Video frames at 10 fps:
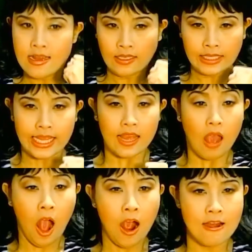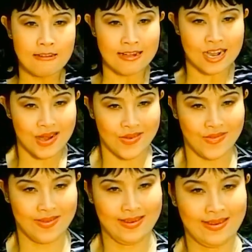Dạ hết
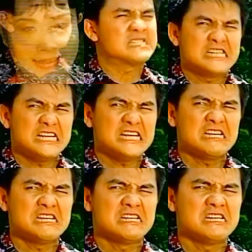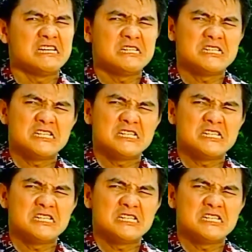rồi. Cái gì? Mà...